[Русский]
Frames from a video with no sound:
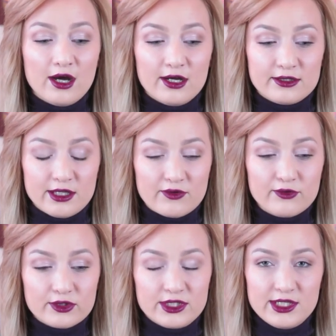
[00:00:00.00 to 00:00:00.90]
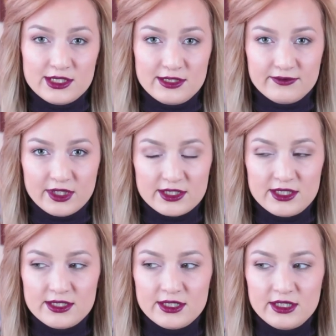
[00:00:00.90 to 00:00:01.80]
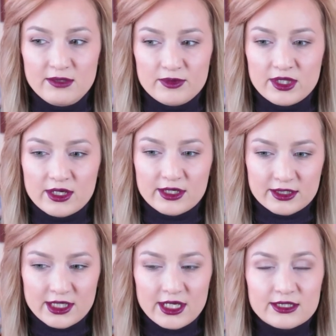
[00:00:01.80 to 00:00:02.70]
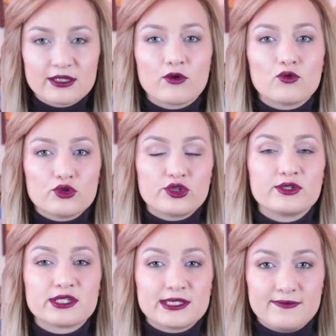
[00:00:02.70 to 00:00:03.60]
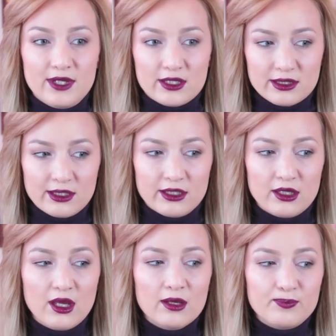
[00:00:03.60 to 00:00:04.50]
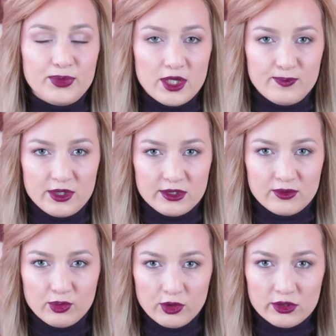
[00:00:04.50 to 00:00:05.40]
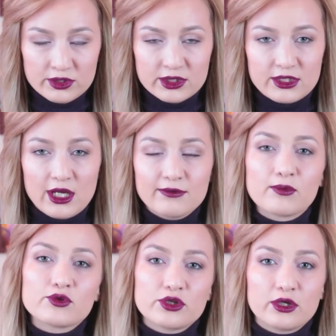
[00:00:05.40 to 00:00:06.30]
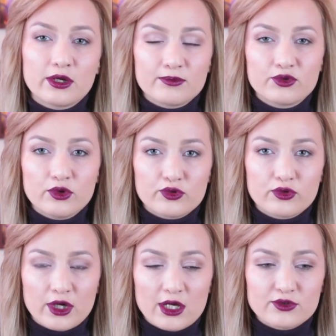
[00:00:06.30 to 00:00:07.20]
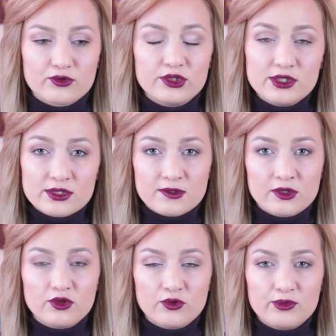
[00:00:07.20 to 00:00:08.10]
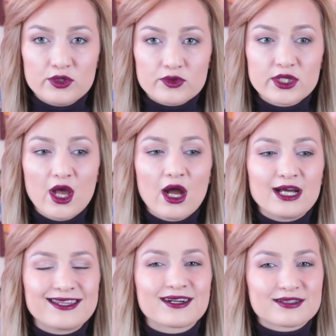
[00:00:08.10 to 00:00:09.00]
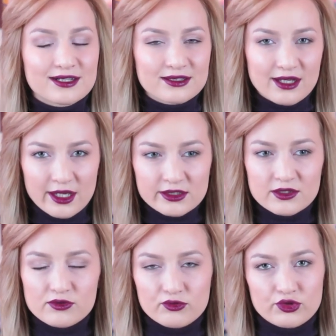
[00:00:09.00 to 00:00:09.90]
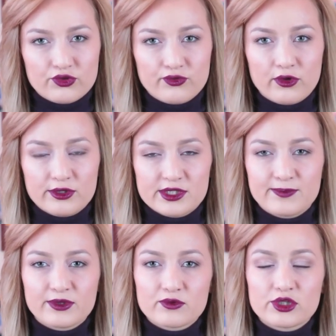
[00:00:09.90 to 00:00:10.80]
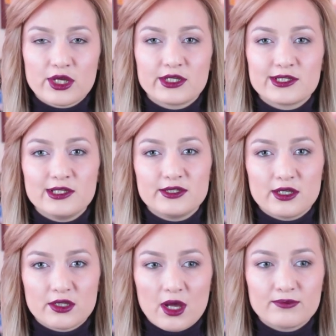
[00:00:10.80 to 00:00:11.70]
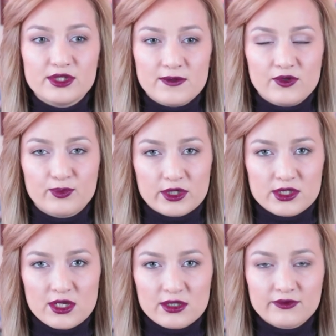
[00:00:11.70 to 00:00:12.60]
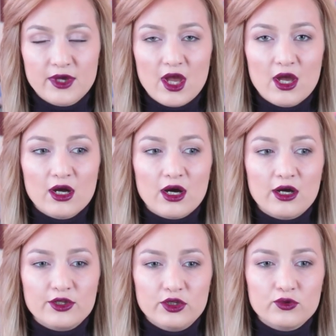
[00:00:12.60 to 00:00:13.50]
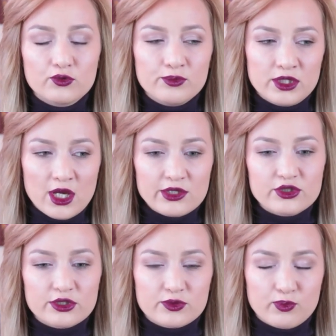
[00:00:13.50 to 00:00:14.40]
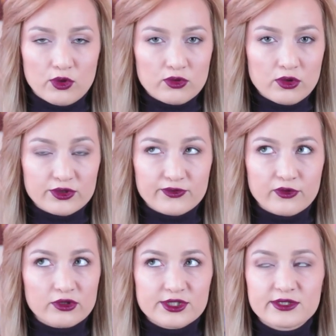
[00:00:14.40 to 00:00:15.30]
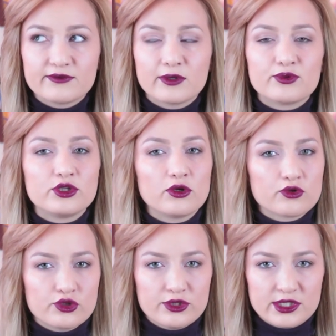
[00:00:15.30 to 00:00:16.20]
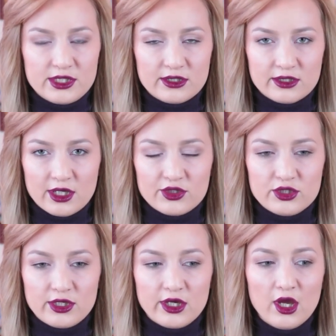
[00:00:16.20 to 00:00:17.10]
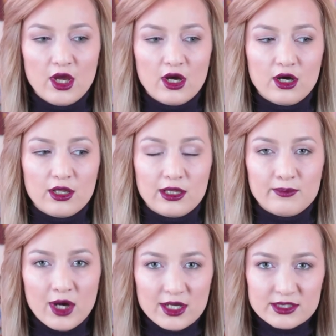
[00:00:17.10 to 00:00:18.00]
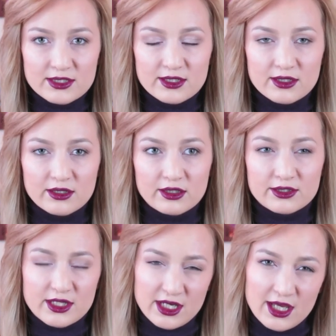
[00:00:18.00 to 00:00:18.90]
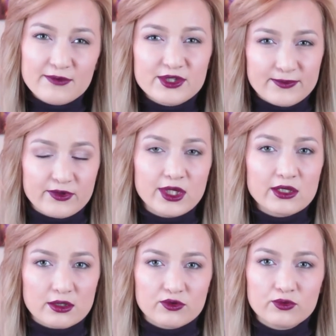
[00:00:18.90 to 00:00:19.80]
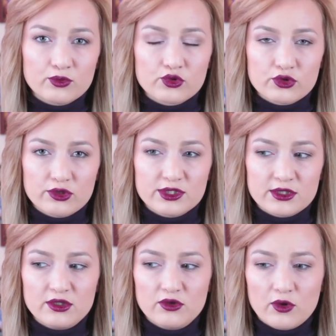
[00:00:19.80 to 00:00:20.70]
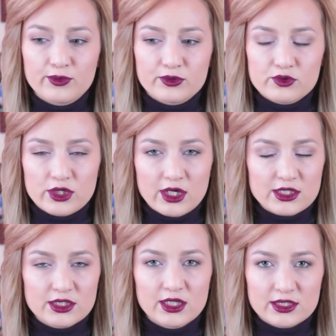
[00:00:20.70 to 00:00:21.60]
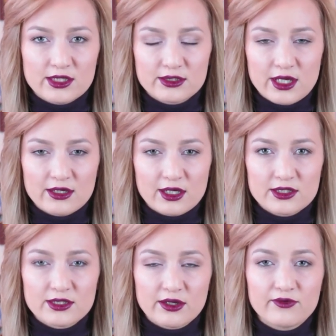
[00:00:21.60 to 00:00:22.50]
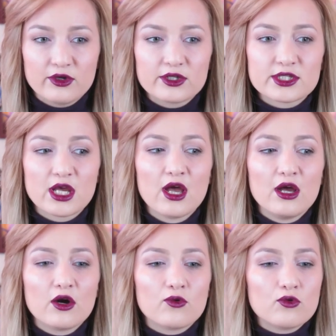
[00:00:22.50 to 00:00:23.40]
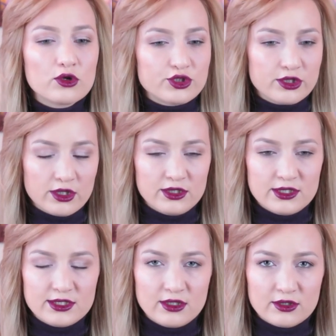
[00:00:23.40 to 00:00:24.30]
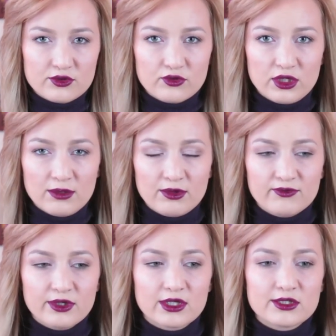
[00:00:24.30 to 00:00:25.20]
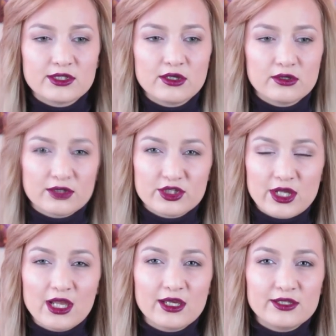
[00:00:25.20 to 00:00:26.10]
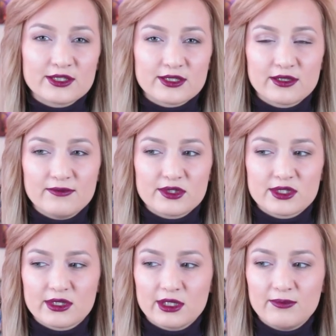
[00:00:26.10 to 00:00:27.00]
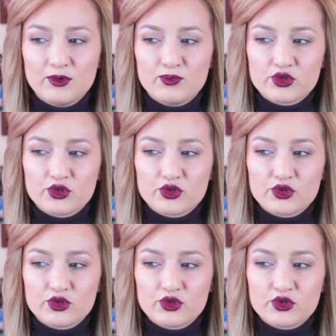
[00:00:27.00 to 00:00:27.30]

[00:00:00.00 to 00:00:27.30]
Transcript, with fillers: Так вот, если вы хотите именно конкретно очень светлый пепельный блонд, я вам очень рекомендую эту краску. Единственный ее минус, она конкретно сушит волосы, потому что окислитель там 9%, а, и у меня через полгода волосы вообще очень сильно начали а, ломаться, и скорее всего я так думаю, что из-за нее, потому что каждый раз, когда я красила волосы, очень они сильно сухими выглядели. Начинали они становиться такими